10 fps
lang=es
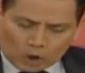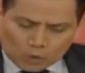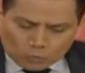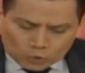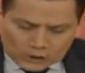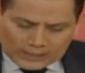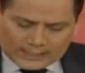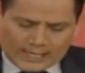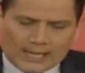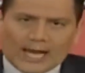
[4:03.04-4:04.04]

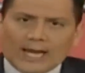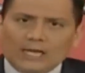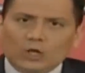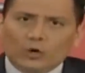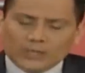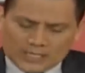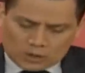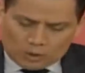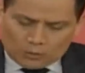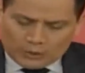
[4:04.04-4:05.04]
comunica al
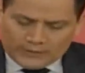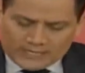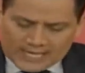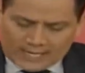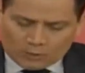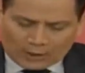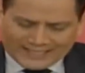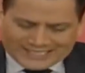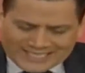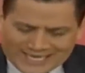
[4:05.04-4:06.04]
gobierno boliviano
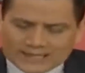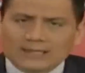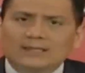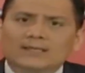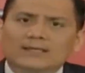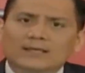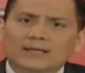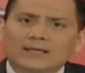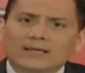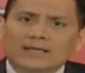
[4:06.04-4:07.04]
recién
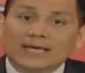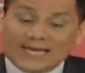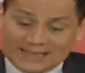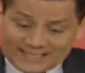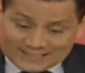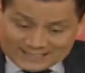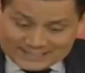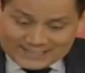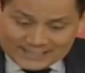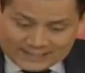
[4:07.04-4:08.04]
el
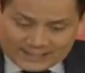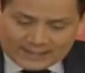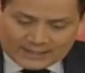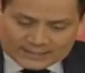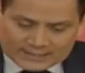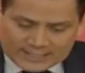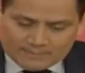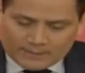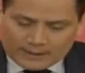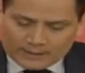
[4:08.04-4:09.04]
17 de
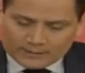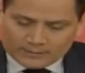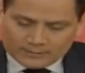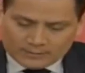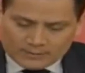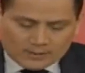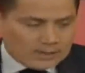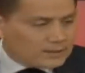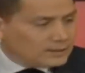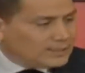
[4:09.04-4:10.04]
diciembre
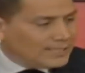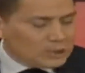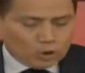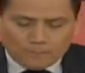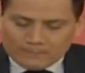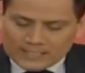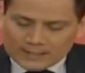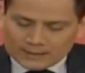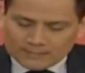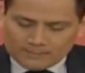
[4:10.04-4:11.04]
del
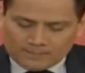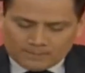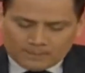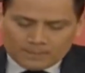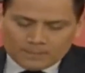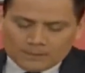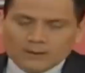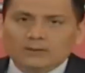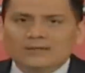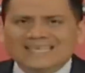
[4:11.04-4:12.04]

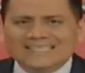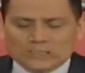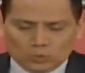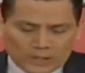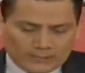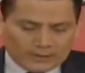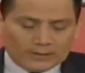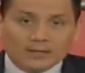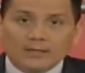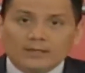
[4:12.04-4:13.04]
2019
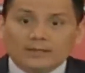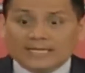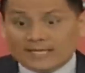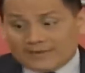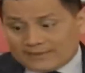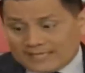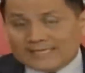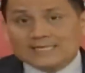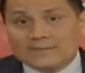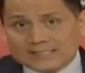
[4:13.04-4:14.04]
de que
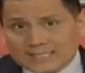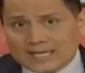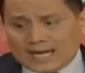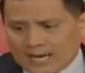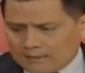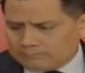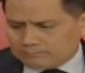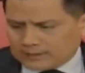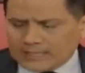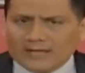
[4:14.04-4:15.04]
BTS iba a ser la
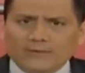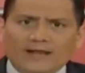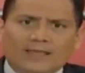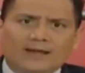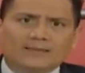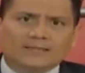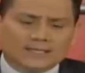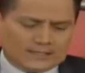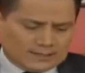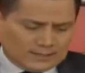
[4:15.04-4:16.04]
que iba a llevar
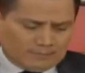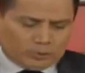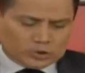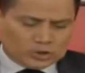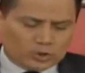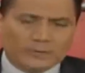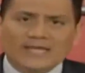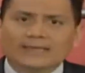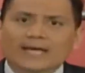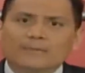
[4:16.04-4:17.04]
adelante el proceso de
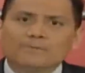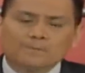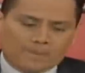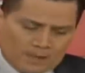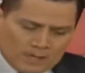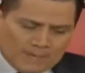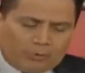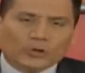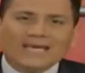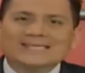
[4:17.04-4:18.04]
venta,
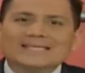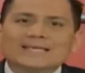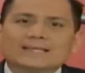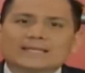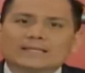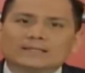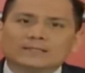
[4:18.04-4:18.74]
¿por qué existe